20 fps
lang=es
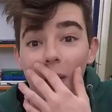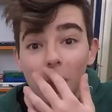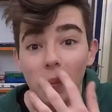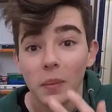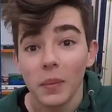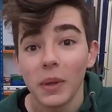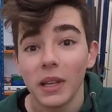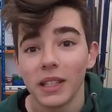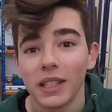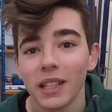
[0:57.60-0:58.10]

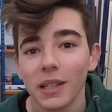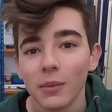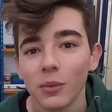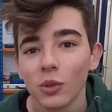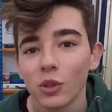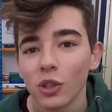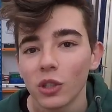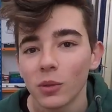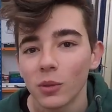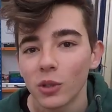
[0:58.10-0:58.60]
Bien, sé que
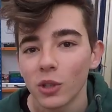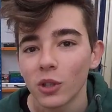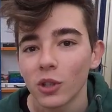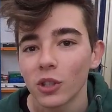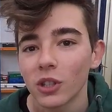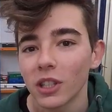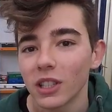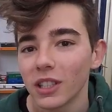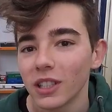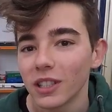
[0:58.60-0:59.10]
muchos de vosotros
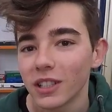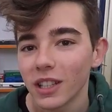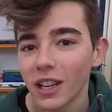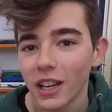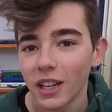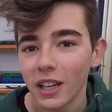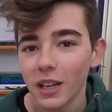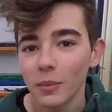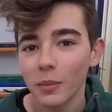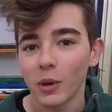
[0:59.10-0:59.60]
estáis en este
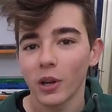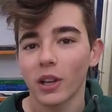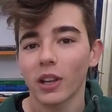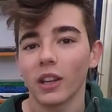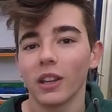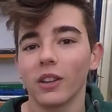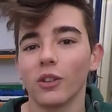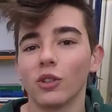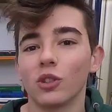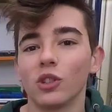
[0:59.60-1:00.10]
canal
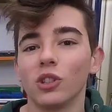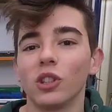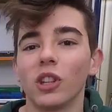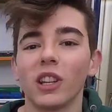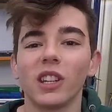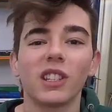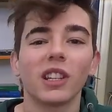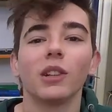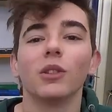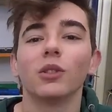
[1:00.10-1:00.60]
porque os
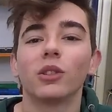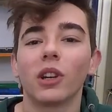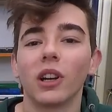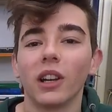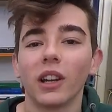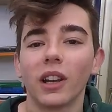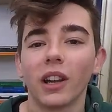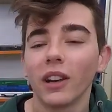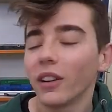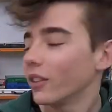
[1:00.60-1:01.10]
interesa el
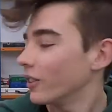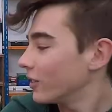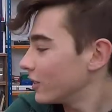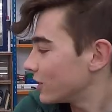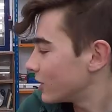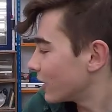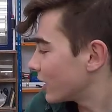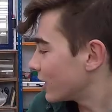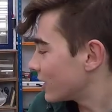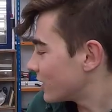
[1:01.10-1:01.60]
ultraligero, ¿no?
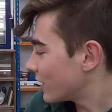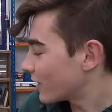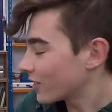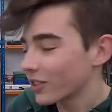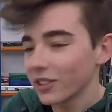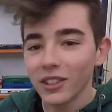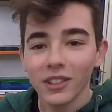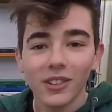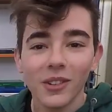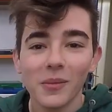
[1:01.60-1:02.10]
Este cacharro
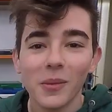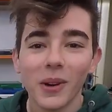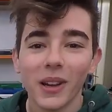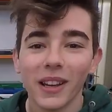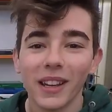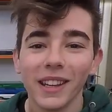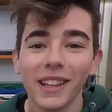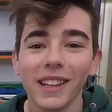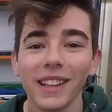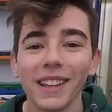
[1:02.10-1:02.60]
que tengo por
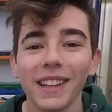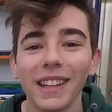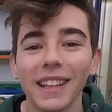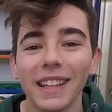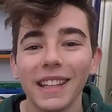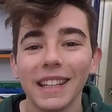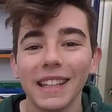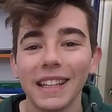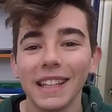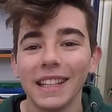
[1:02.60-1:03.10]
aquí,
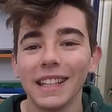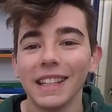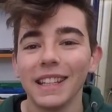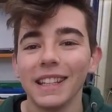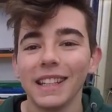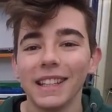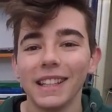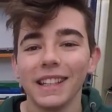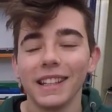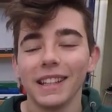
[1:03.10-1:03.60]

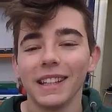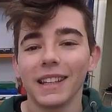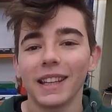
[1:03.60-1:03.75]
y